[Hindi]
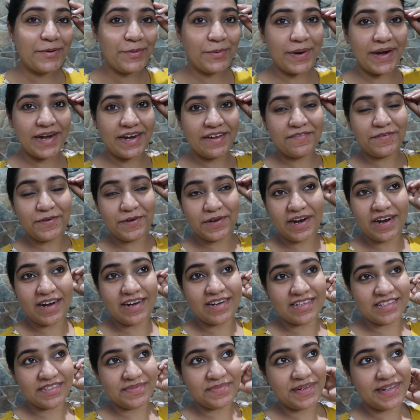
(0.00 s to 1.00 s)
ट्वेंटी फोर
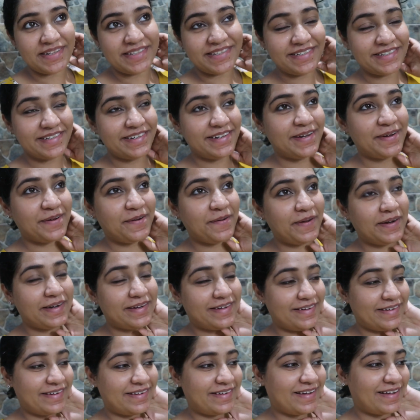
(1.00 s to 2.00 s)
आवर्स में इंजीनियर कॉल
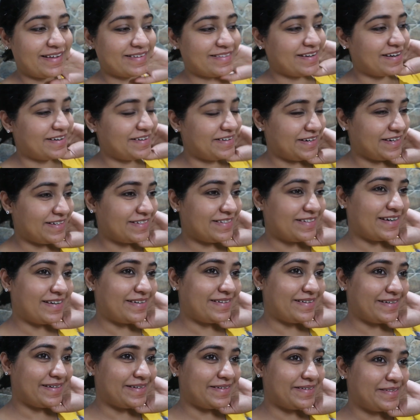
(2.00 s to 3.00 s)
करेगा एक्सेट्रा
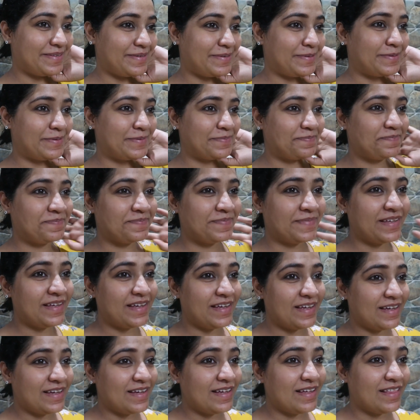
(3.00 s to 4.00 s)
एक्सेट्रा तो
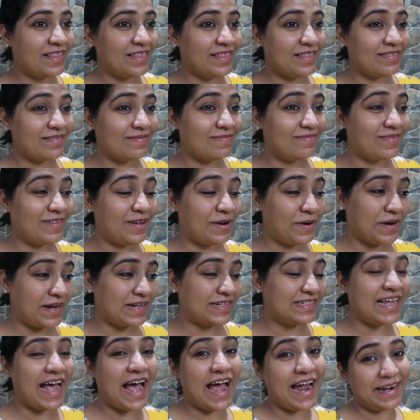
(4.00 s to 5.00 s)

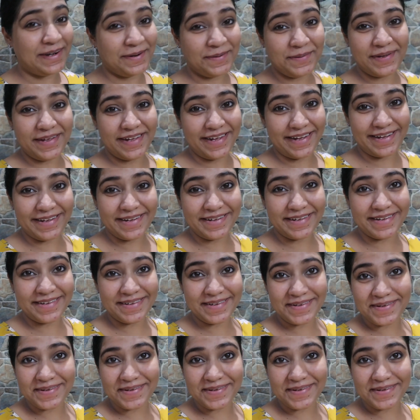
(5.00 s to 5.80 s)
थोड़ा सैड हो गया है